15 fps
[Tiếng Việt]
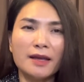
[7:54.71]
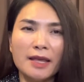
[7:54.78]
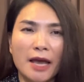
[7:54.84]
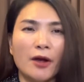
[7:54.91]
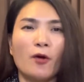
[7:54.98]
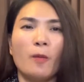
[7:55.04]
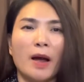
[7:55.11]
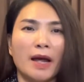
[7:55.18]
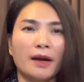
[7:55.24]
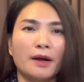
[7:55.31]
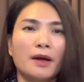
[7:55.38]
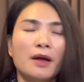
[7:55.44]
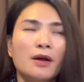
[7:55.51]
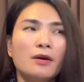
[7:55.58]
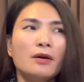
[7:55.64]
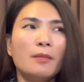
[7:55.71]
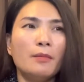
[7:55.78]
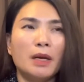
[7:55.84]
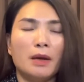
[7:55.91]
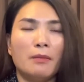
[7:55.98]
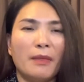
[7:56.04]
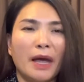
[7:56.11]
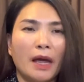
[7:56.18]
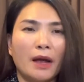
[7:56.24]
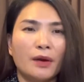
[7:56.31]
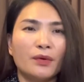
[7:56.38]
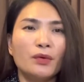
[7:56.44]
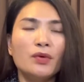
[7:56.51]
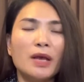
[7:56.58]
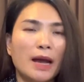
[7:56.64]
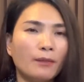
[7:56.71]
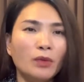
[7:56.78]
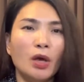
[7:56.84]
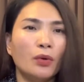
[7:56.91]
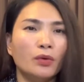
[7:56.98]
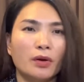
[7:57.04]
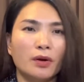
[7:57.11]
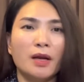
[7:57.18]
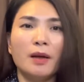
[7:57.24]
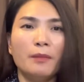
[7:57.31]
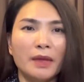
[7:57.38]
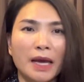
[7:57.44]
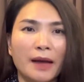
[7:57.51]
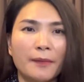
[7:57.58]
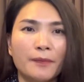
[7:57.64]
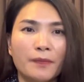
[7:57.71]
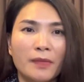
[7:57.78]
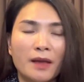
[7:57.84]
cái da của bạn nó mịn màng, nó giảm thiểu những cái nếp nhăn.